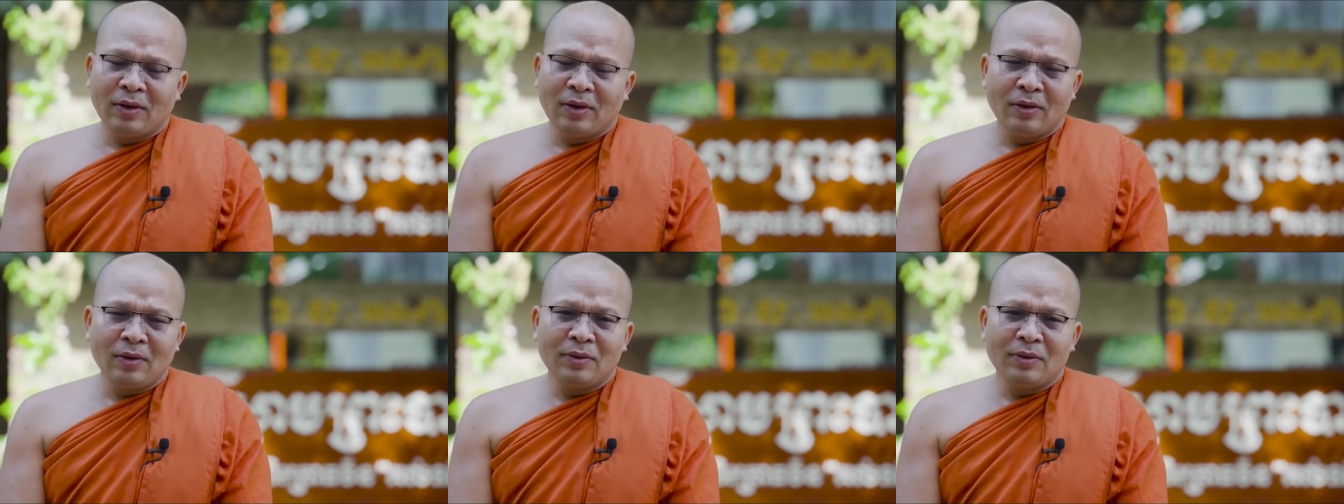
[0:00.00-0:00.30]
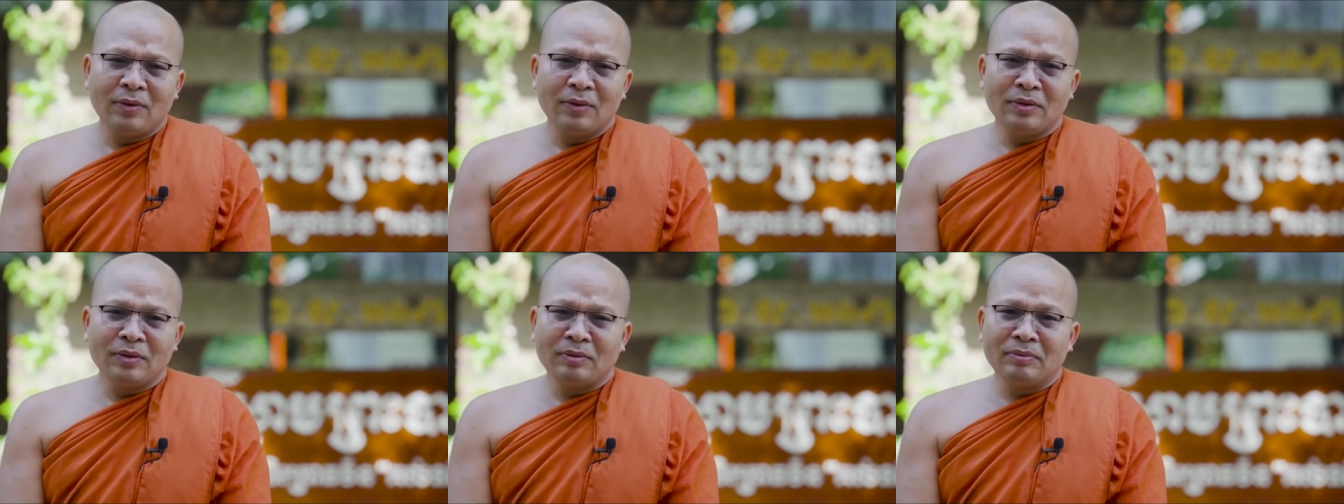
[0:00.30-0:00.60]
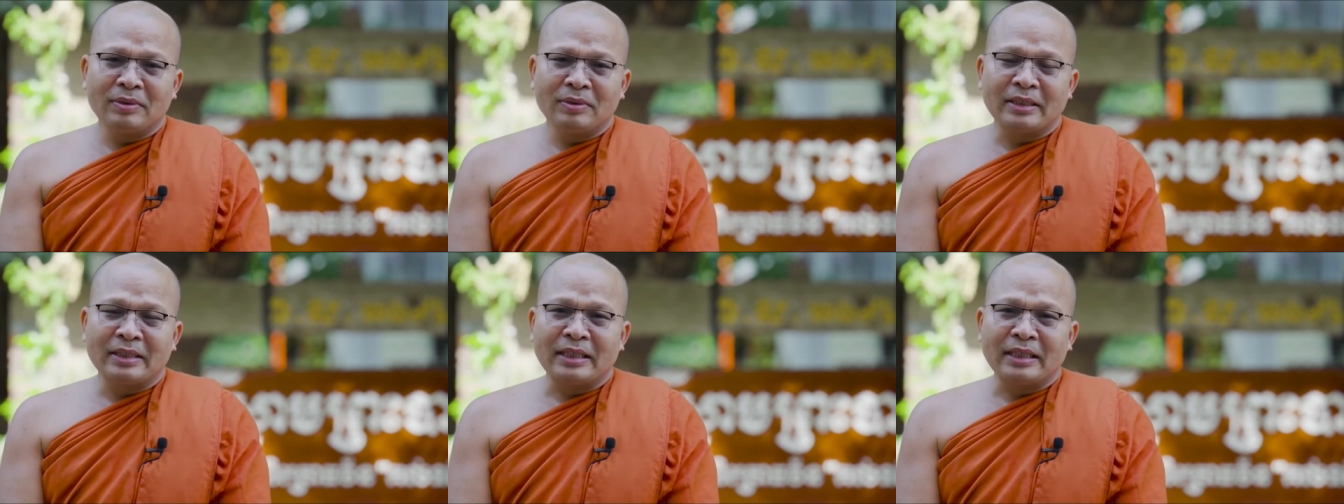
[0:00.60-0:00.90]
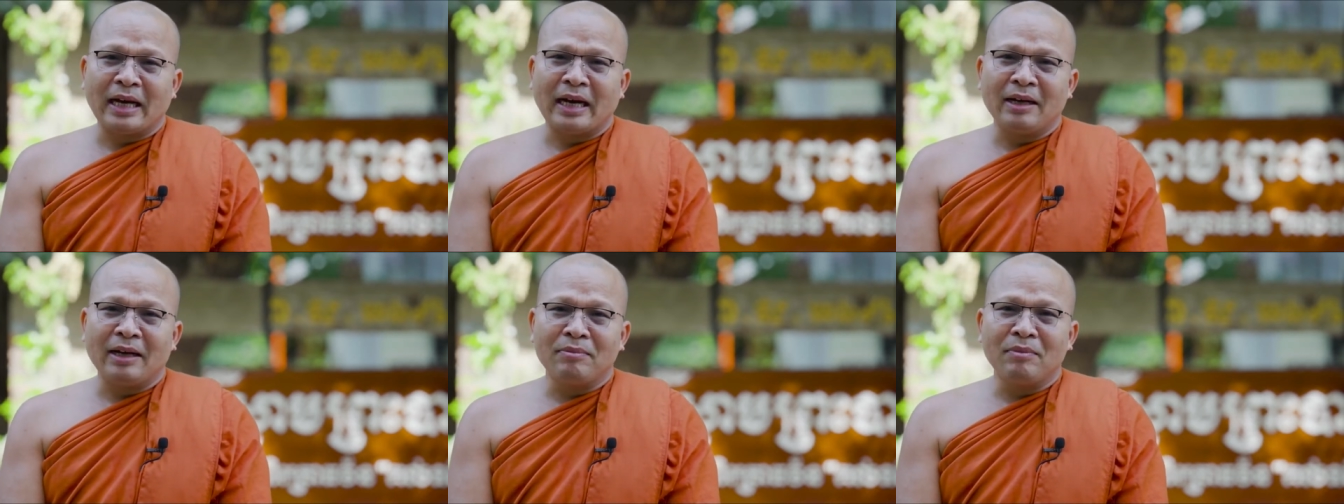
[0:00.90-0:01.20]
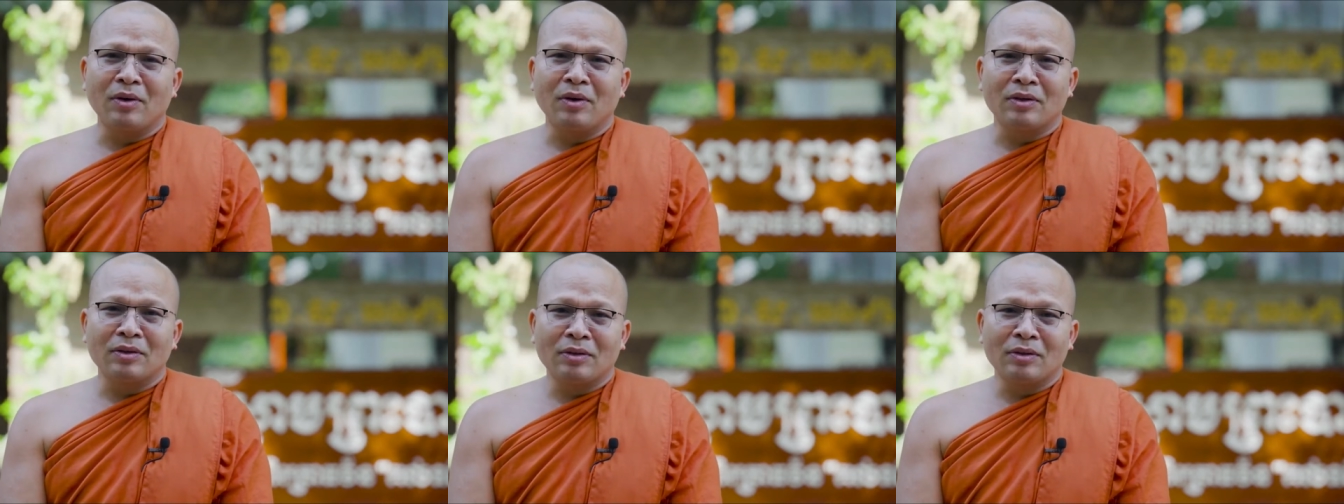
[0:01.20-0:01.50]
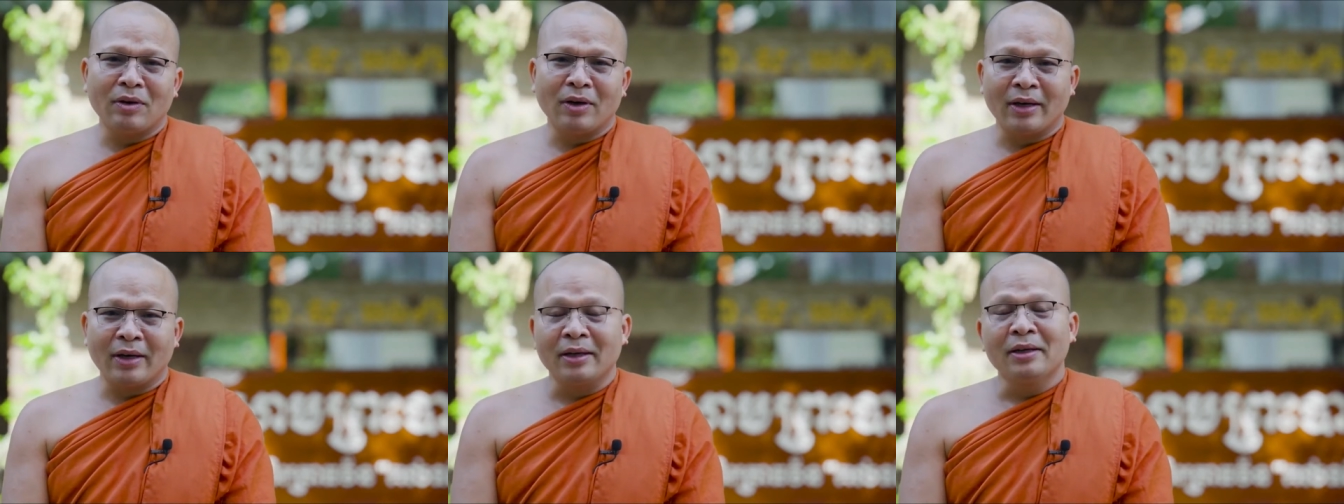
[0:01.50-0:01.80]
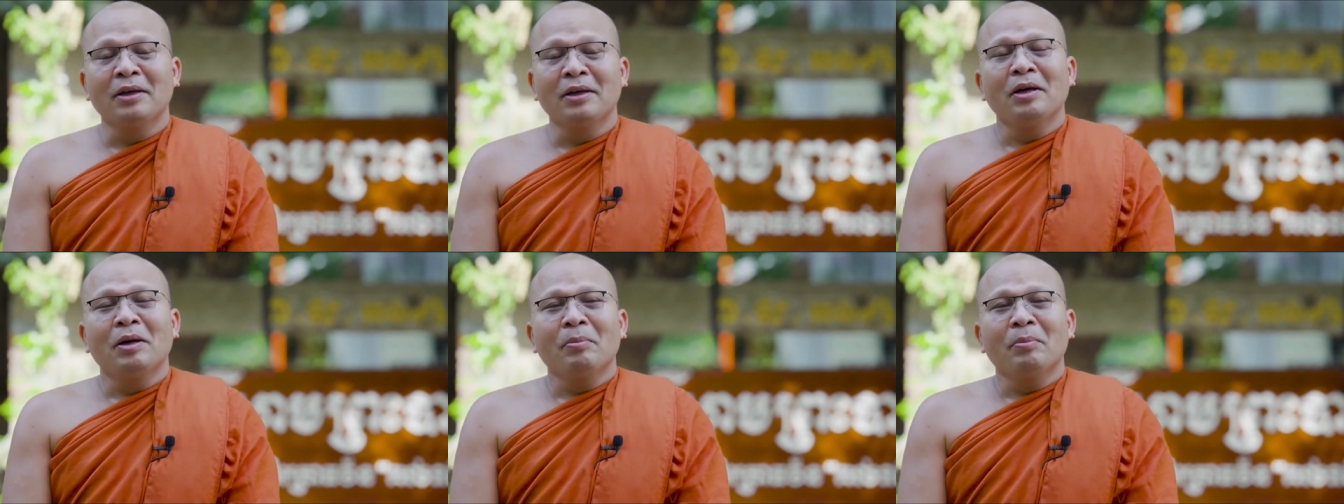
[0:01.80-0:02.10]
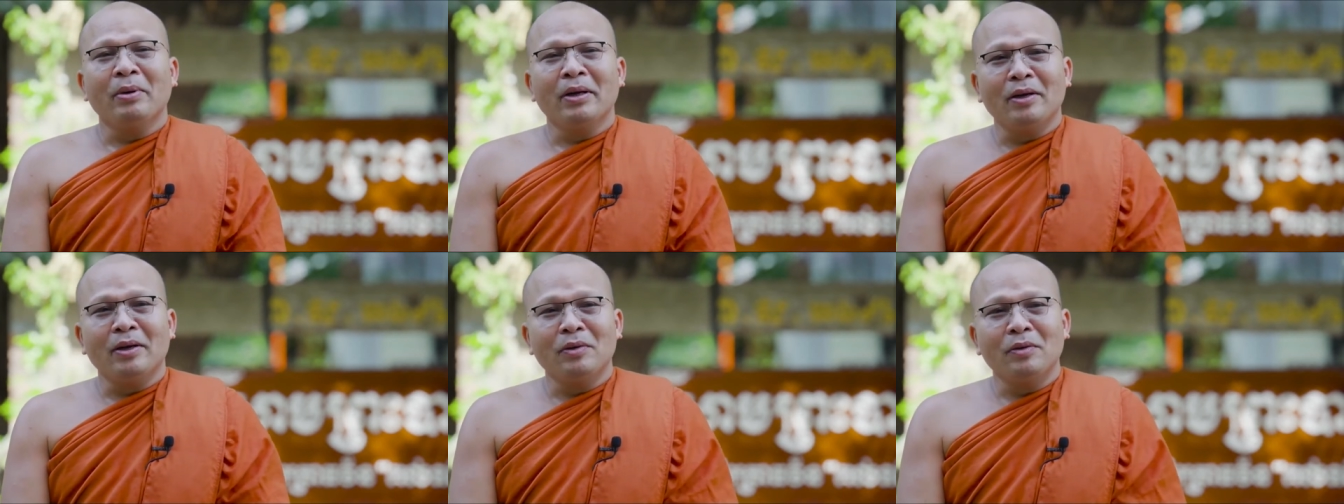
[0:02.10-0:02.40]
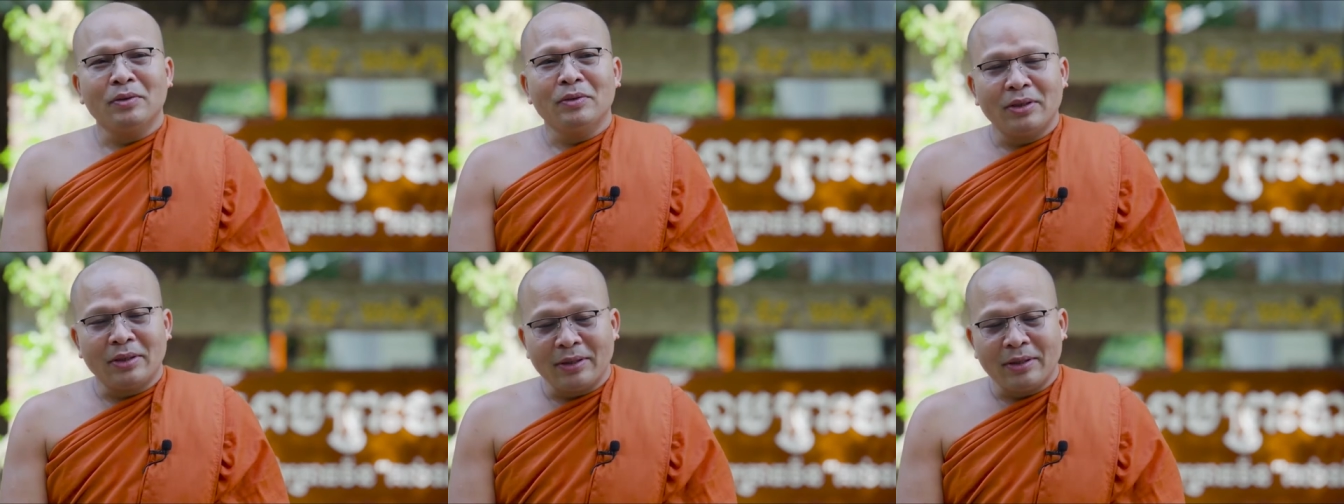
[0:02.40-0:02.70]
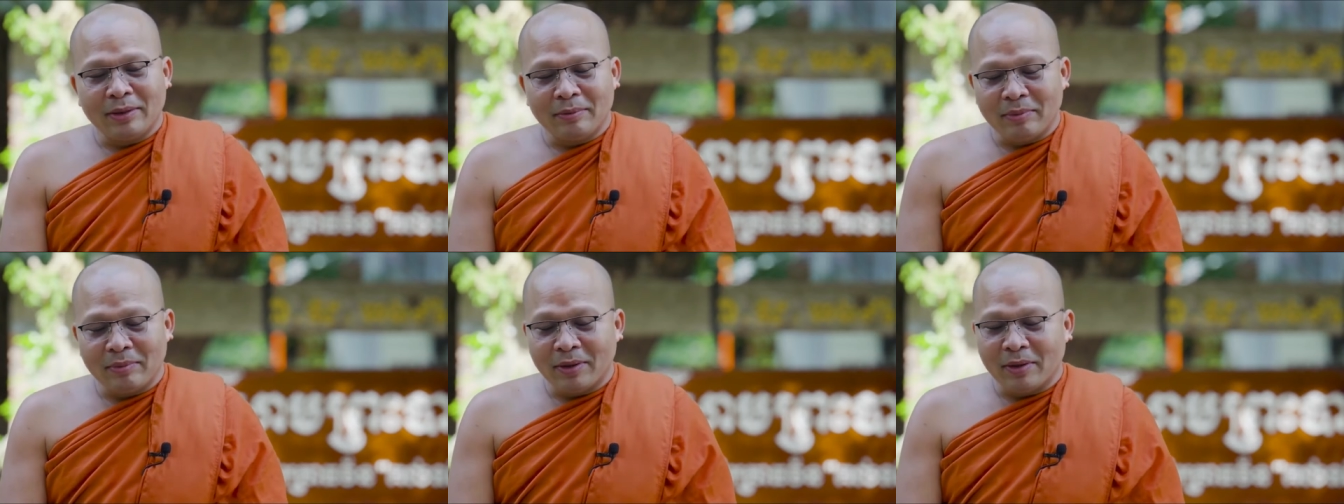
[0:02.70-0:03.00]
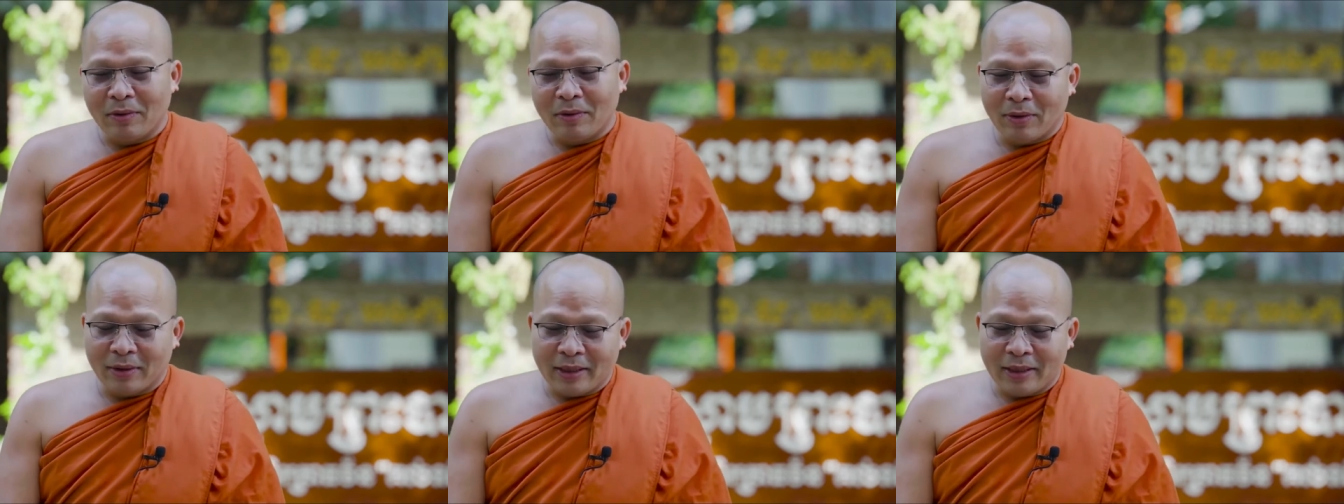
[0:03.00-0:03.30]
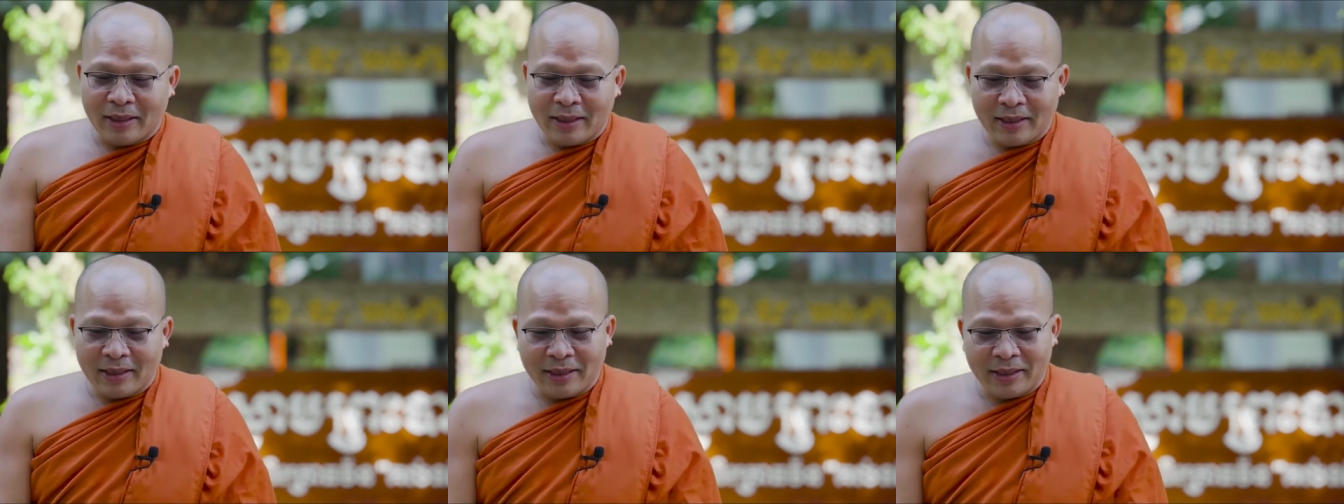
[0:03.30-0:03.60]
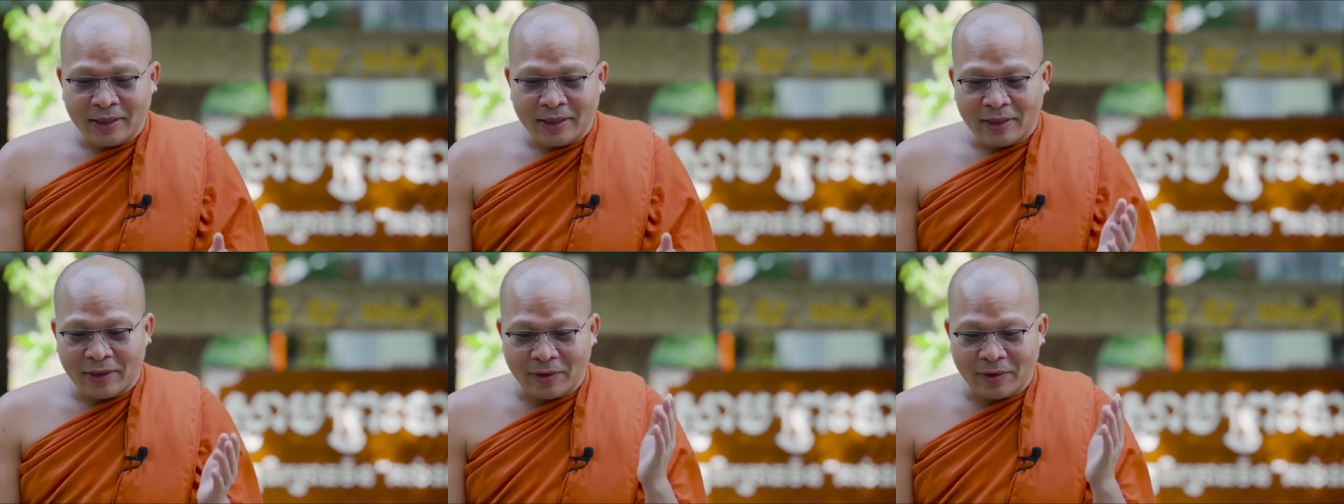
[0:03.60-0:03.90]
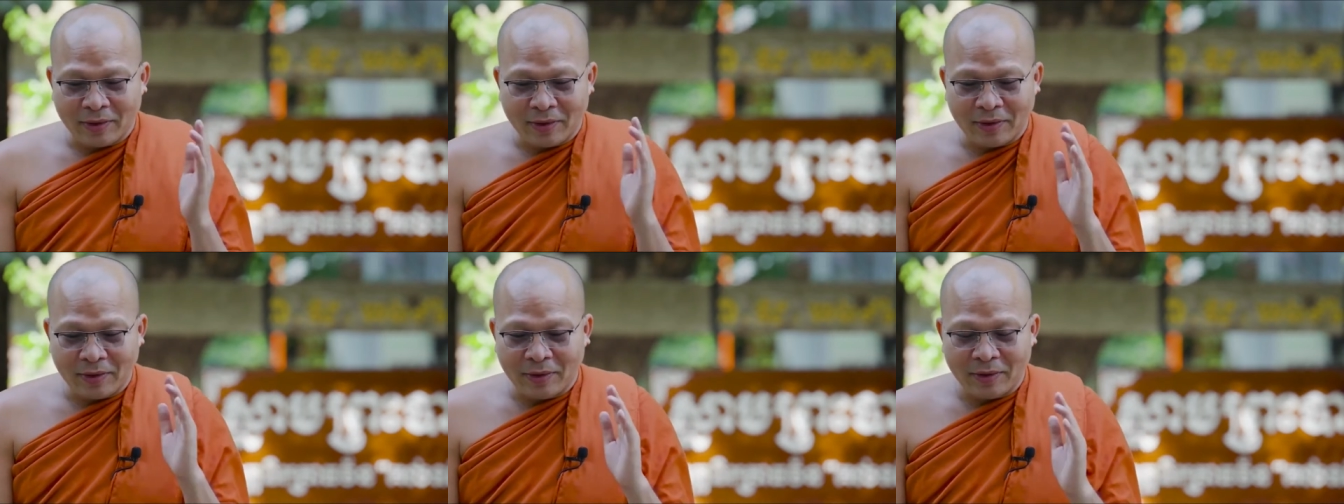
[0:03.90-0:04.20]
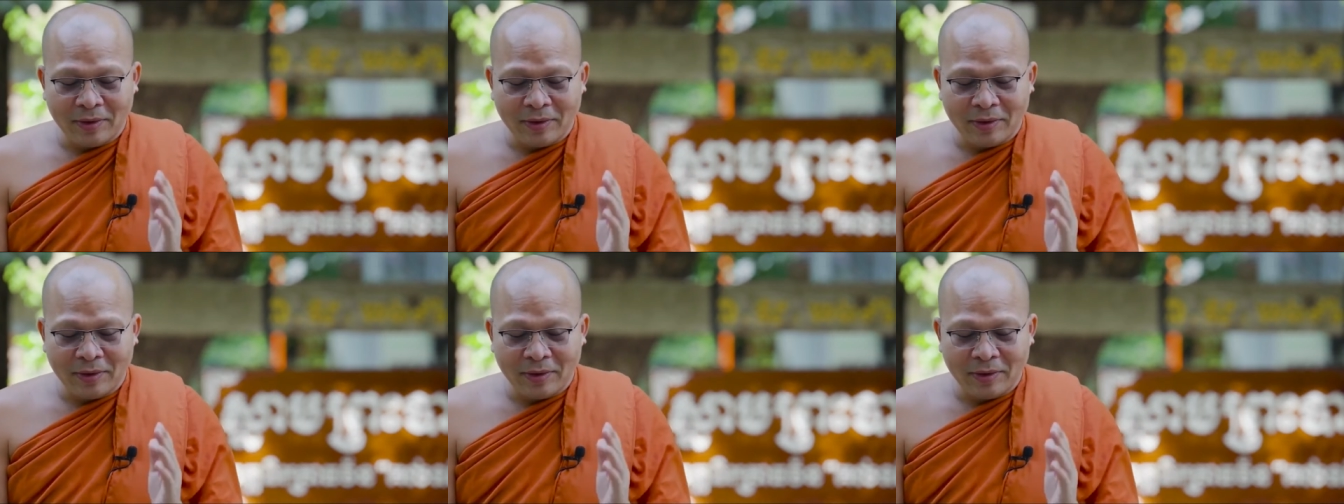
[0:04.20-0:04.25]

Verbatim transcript: ô nhom xà xà bọn có đây ban đầu tôi học tập quật họ